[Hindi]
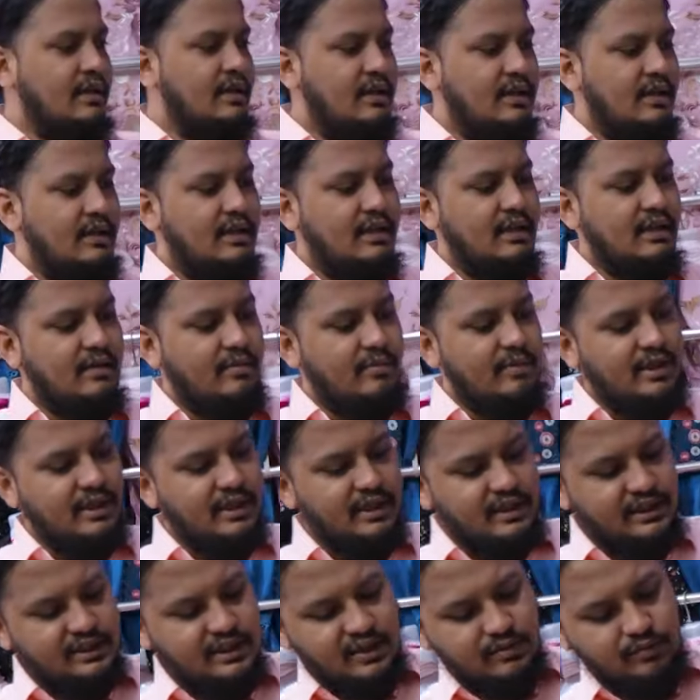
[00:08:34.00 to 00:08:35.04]
ये देखिए ये भी
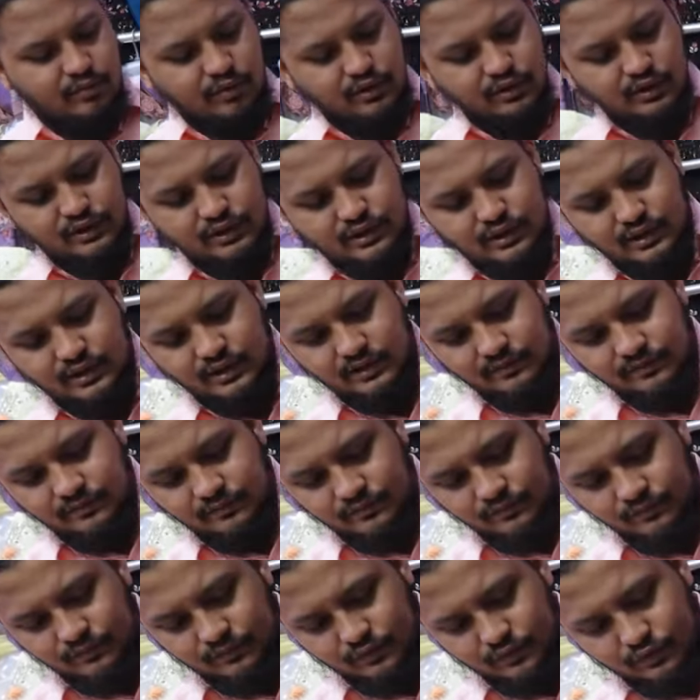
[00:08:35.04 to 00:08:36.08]
एक डिजाइन बहुत अच्छी है
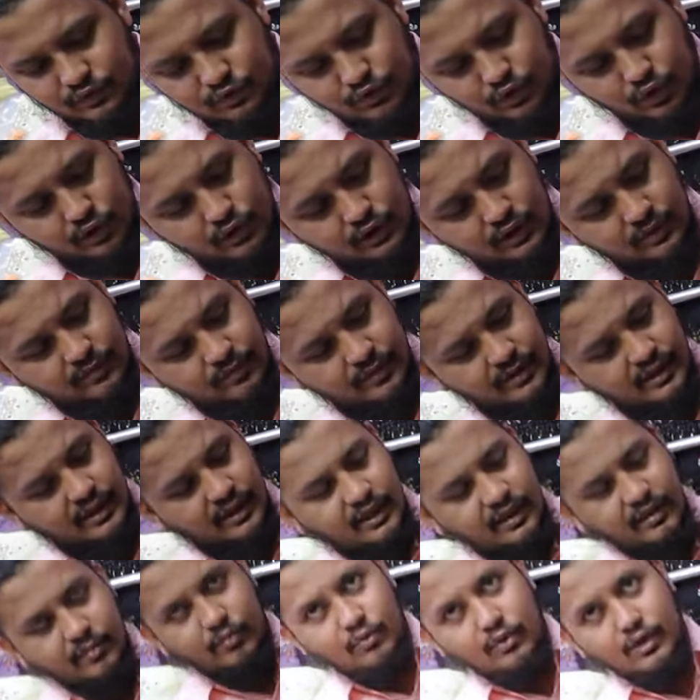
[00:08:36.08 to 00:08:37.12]
जॉर्ज पर
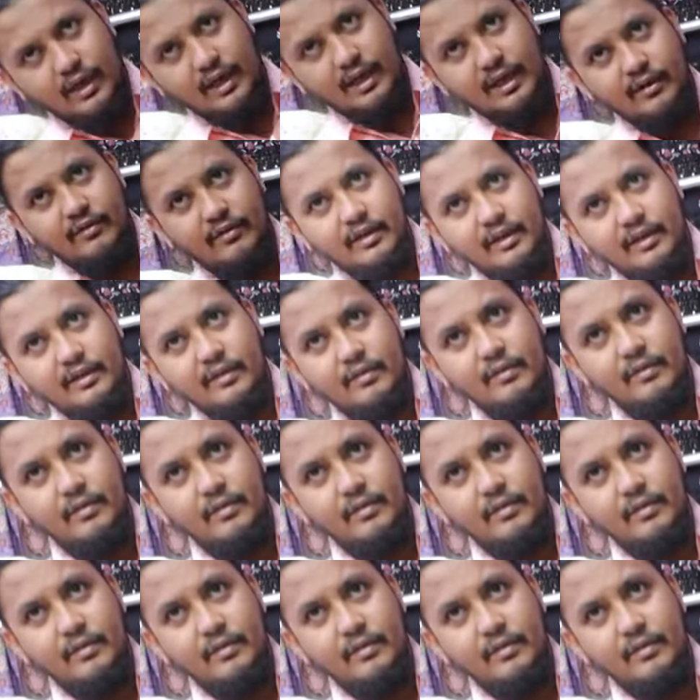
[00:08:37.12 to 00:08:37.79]
है पूरा हैंड वर्क